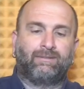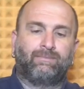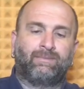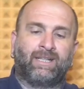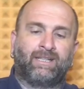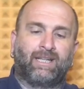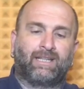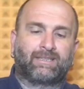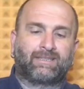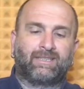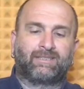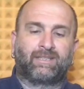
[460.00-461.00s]
yeni
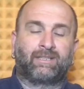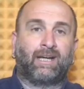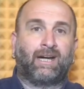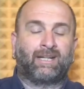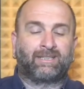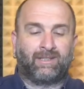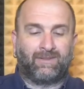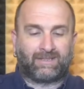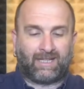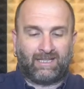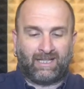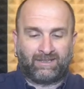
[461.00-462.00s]
Galatasaray'ın sırrı Arda ve
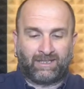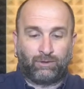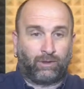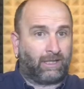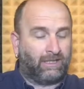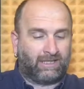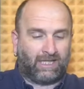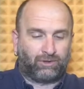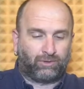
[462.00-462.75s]
Tayland'da diyor Ali Naci